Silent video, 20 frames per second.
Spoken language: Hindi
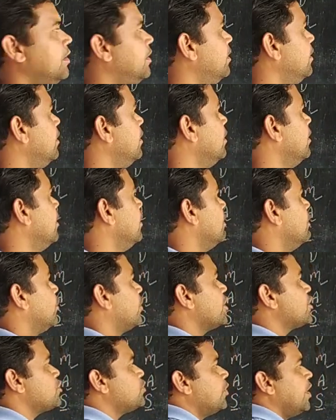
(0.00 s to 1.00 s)
है
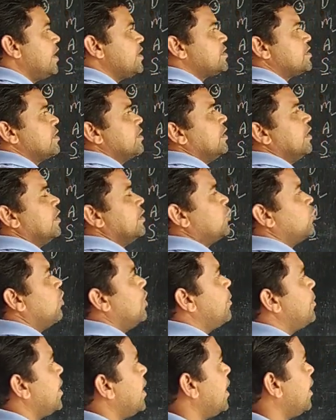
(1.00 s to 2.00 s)
ओके स्टूडेंट्स तो
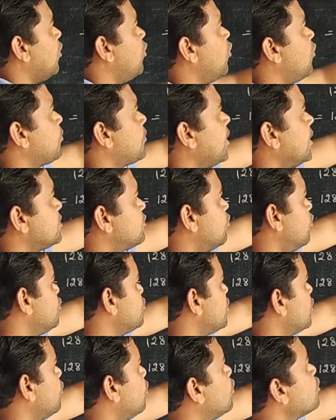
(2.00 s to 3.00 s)
हमारा ऑफ का
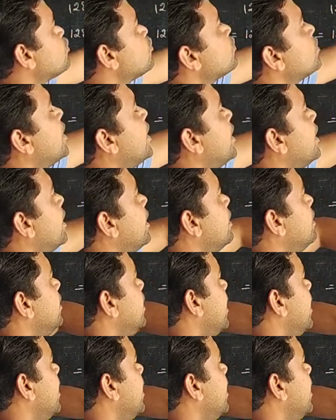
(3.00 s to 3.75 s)
सॉल्यूशन हो चुका है